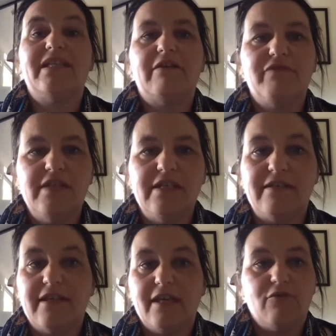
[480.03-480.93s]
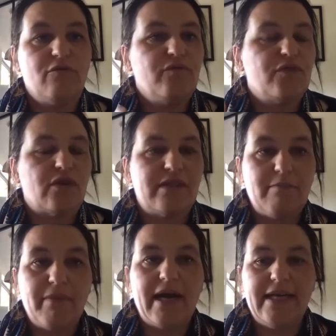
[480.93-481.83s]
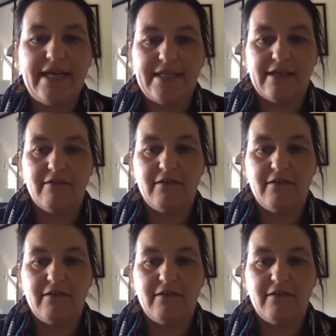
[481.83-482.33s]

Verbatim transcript: pas d'affinité ou vous ne vous sentez pas à l'aise.